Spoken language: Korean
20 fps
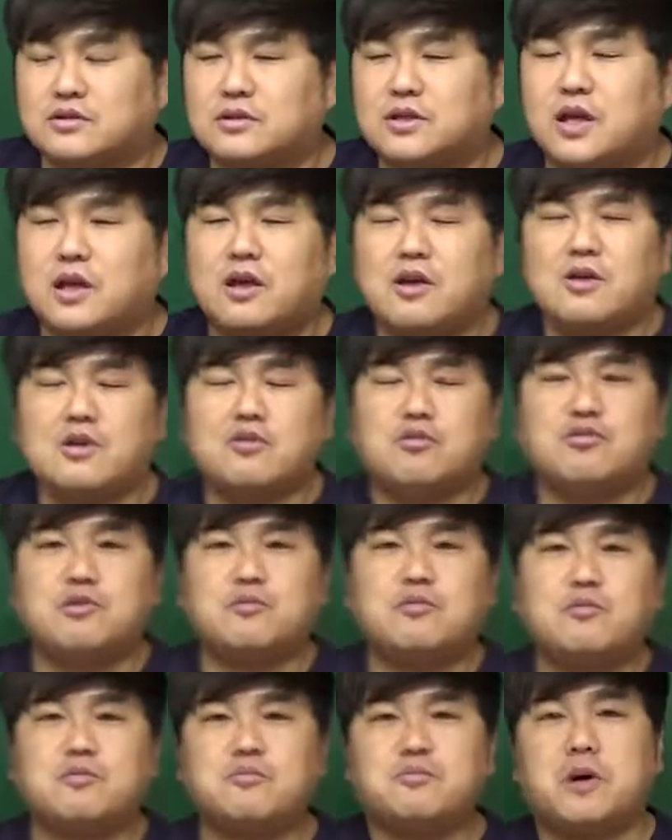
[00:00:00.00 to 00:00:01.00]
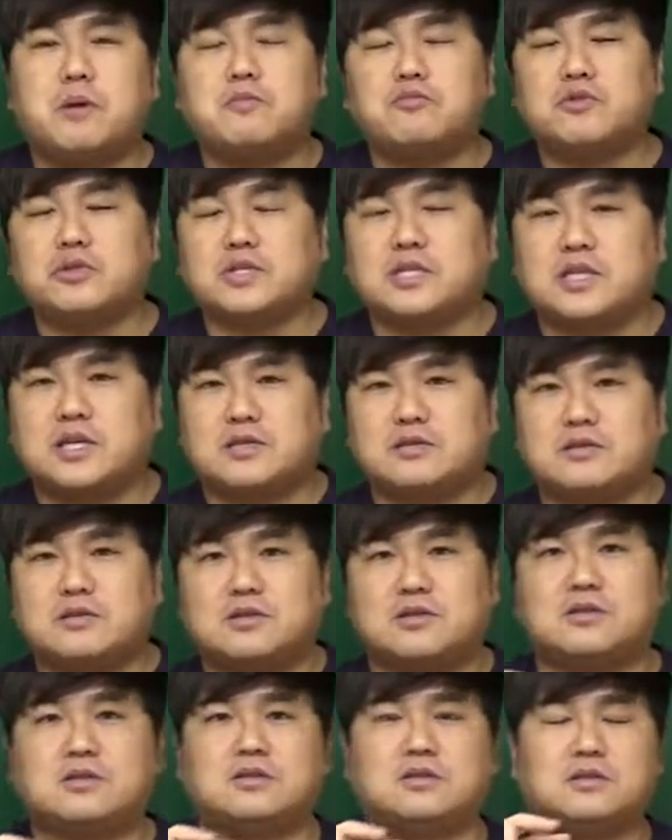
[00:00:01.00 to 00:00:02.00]
근데 우리 문법
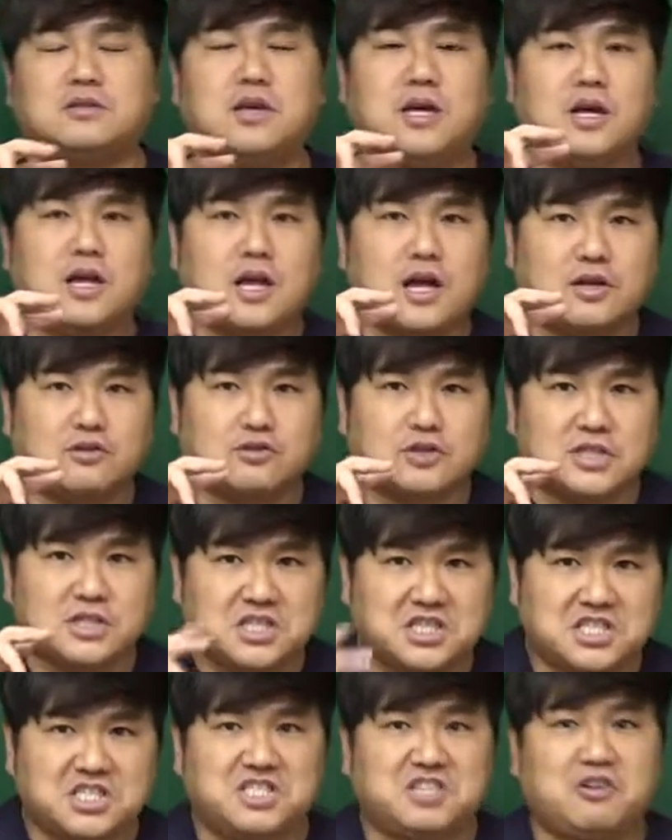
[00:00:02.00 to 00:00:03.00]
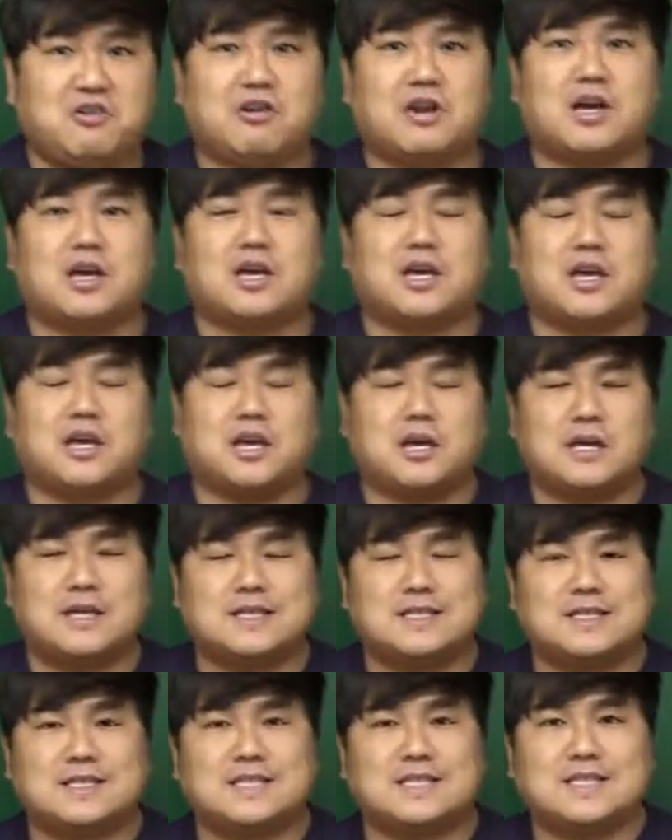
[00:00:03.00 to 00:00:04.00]
문제에서는 아주 치열하게
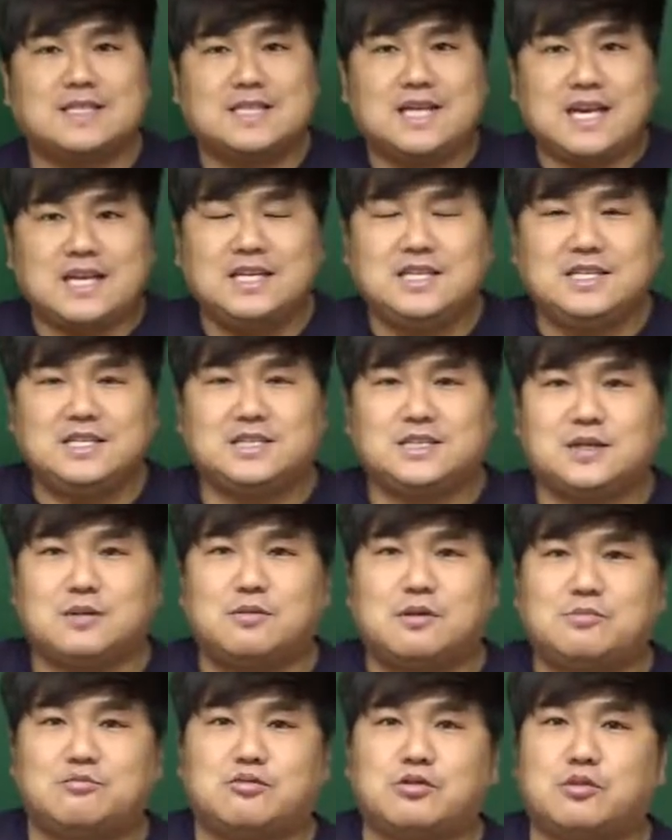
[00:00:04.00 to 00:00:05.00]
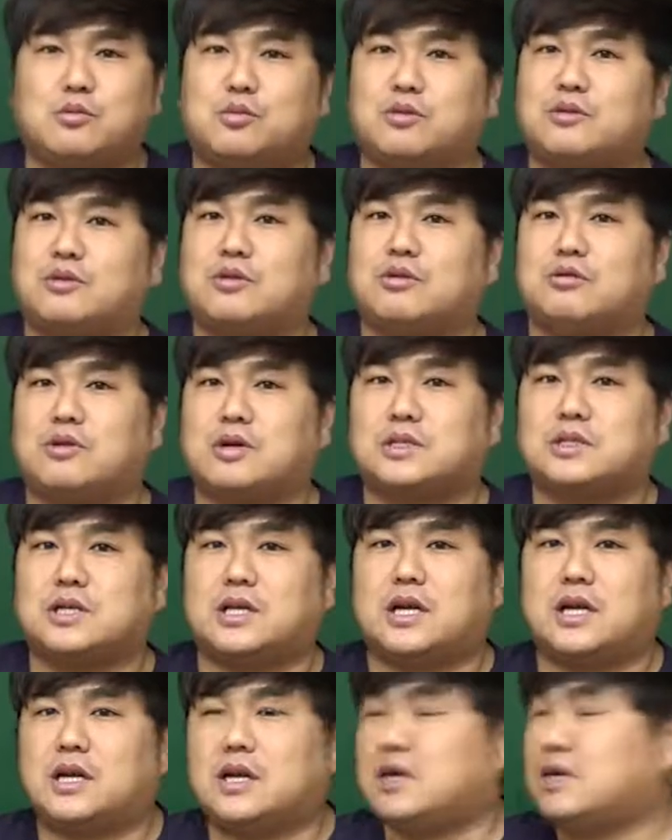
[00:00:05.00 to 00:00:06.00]
차이점을 물어보는 경우가
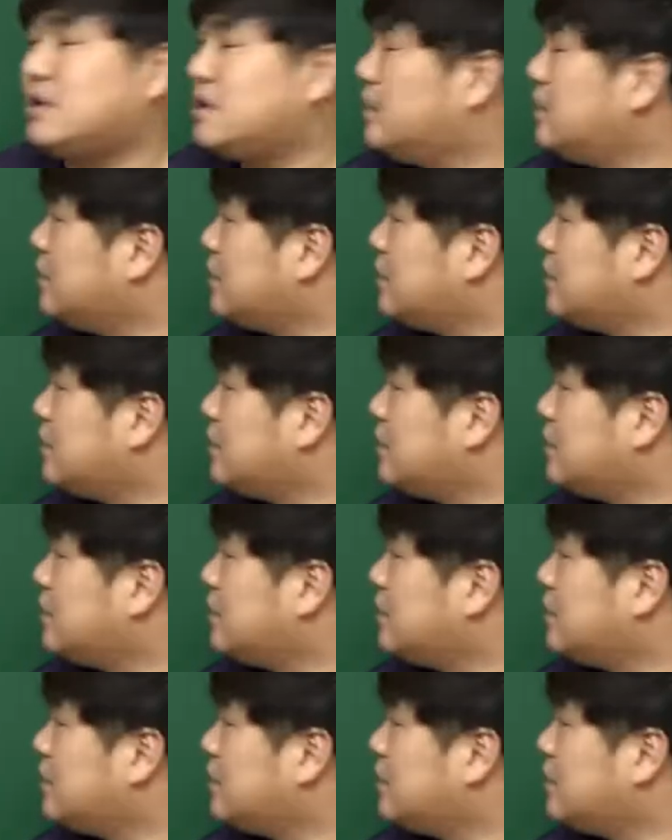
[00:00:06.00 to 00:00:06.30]
있잖아.